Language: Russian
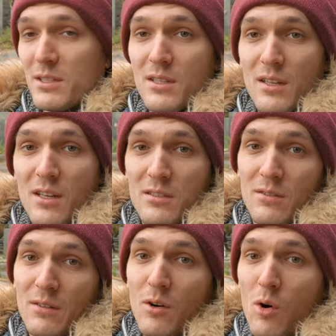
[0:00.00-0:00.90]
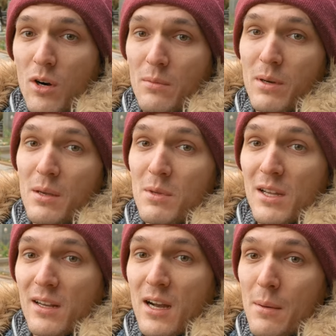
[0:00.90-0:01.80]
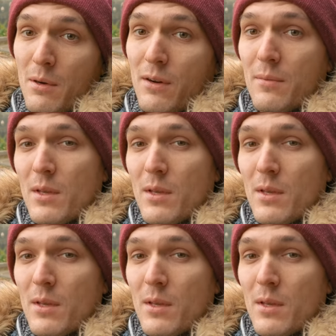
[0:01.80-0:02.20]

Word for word: позднее названного ОКБ имени Камова.